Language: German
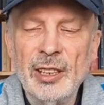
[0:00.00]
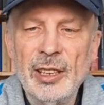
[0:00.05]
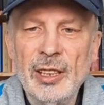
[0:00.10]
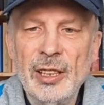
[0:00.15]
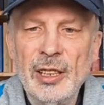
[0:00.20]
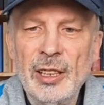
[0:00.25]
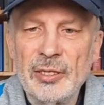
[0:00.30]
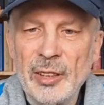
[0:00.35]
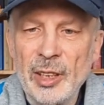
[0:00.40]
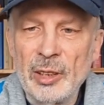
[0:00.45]

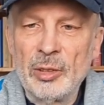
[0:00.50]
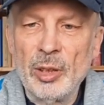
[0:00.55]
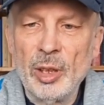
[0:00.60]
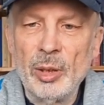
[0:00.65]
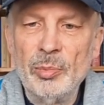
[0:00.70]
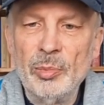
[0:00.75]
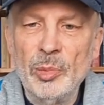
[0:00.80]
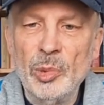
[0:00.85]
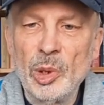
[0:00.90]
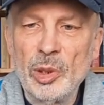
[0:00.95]
dann
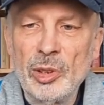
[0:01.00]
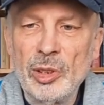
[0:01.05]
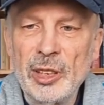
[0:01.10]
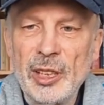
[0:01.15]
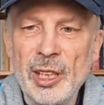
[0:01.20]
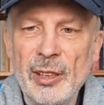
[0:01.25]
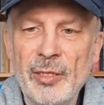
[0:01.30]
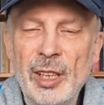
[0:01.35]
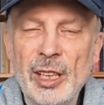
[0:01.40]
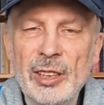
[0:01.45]
kommen
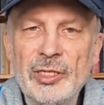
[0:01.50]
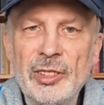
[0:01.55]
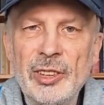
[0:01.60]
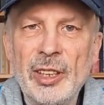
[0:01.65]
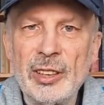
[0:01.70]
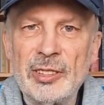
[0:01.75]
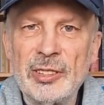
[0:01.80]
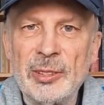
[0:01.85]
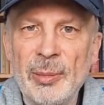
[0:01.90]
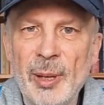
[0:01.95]
möglicherweise
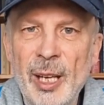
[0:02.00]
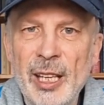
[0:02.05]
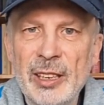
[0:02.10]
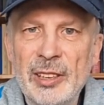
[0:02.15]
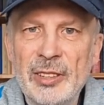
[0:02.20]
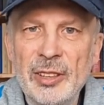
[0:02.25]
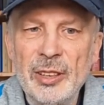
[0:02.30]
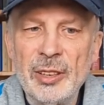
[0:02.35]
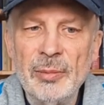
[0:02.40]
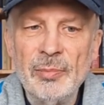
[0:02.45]
der
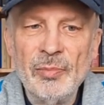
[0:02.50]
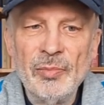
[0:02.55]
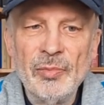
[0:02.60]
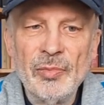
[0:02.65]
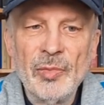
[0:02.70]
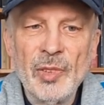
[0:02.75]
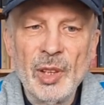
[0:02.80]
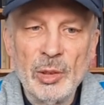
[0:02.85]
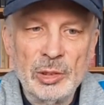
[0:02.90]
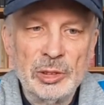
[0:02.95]
zweite
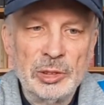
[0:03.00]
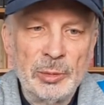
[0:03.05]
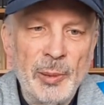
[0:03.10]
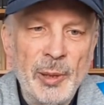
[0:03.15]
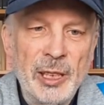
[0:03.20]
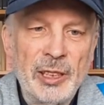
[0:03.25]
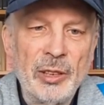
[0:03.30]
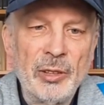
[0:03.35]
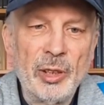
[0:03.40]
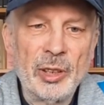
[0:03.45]
und
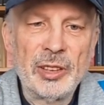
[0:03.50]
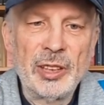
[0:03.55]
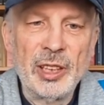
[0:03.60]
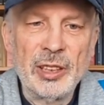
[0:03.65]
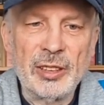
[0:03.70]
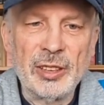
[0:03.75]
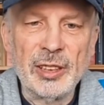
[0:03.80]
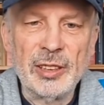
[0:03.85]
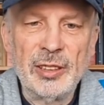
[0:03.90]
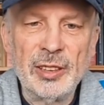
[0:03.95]
später noch der
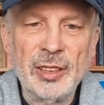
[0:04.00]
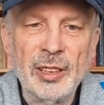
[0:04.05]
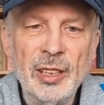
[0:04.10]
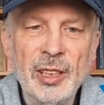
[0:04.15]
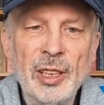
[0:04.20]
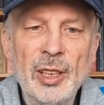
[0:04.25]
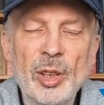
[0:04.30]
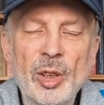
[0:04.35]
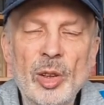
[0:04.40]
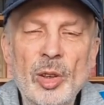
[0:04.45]
dritte,
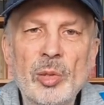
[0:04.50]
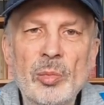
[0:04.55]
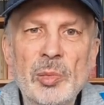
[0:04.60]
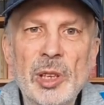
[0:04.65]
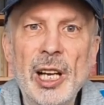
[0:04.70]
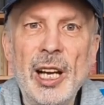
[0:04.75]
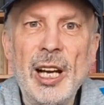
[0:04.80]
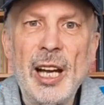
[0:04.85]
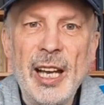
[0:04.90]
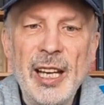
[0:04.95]
um
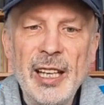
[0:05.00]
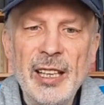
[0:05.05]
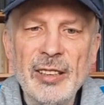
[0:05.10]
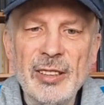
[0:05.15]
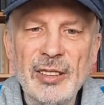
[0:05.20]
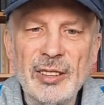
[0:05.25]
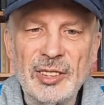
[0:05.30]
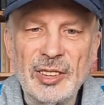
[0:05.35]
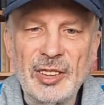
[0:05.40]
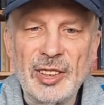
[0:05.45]
ihr
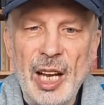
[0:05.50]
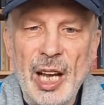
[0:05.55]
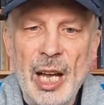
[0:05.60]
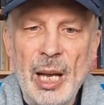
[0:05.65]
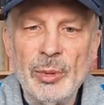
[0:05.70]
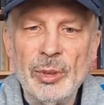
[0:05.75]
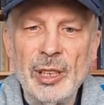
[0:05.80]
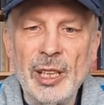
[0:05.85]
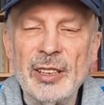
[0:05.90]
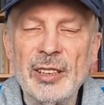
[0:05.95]
eigenes
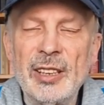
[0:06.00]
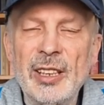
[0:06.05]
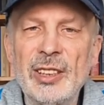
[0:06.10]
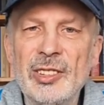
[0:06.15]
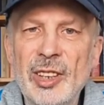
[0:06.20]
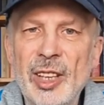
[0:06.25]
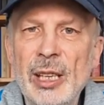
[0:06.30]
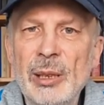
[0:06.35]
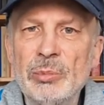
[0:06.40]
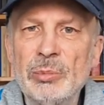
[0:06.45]
Kabel an
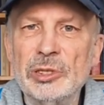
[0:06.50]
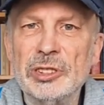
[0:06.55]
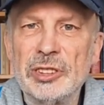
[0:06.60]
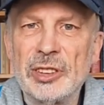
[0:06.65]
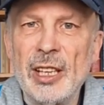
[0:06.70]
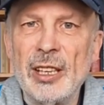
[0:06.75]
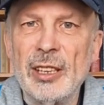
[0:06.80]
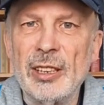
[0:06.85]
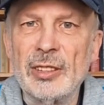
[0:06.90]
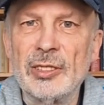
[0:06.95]
derselben
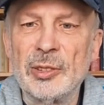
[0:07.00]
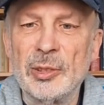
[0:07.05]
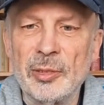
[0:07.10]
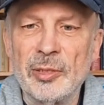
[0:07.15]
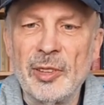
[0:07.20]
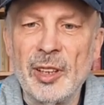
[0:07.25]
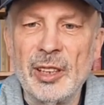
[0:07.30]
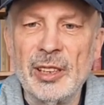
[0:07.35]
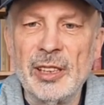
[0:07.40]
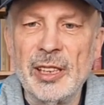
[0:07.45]
Stelle zu
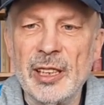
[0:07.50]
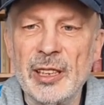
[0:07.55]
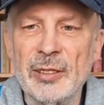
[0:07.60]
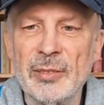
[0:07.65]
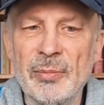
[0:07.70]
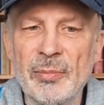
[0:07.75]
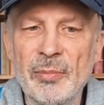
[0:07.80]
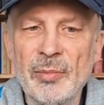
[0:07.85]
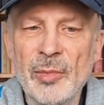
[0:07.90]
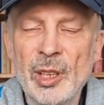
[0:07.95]

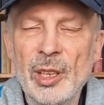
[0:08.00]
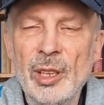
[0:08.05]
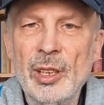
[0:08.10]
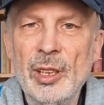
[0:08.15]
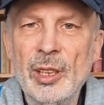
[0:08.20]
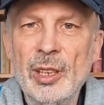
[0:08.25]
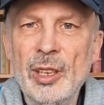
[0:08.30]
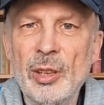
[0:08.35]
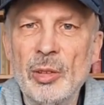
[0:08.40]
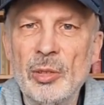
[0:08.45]
verlegen.
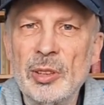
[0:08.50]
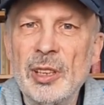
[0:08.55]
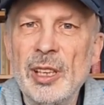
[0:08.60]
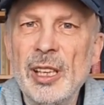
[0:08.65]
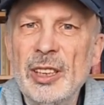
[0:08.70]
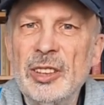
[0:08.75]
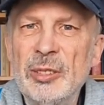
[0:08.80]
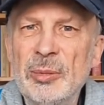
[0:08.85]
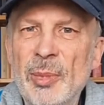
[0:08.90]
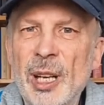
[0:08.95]
Und
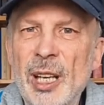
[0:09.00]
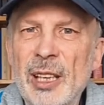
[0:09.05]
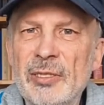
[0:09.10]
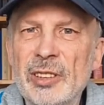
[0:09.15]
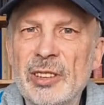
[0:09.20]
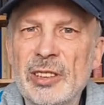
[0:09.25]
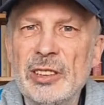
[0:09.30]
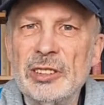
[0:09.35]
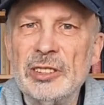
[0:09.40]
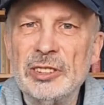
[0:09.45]
jedes Mal
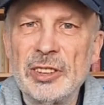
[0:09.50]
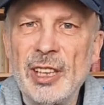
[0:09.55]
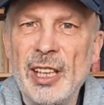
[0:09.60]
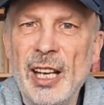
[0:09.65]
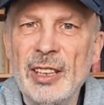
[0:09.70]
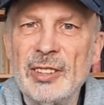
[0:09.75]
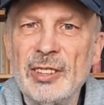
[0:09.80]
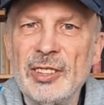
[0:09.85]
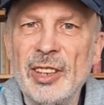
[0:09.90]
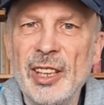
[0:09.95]
wird die
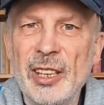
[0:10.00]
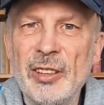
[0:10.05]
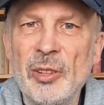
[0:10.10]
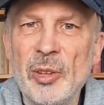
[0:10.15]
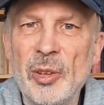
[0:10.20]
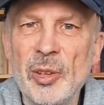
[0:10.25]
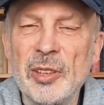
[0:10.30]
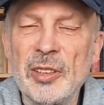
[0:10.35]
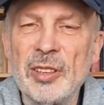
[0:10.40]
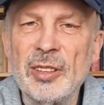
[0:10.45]
Straße
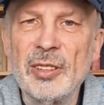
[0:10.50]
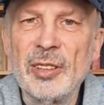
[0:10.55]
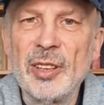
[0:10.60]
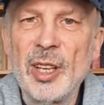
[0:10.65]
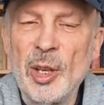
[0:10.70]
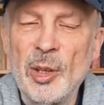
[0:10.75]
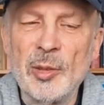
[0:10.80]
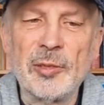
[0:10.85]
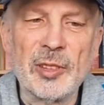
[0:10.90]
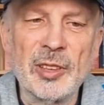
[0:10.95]
erneut
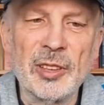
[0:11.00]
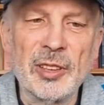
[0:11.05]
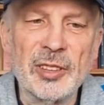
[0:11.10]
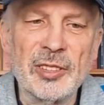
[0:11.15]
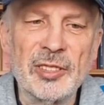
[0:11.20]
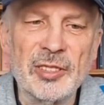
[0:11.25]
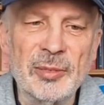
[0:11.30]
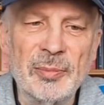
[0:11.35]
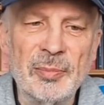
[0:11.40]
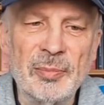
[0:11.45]
aufgerissen.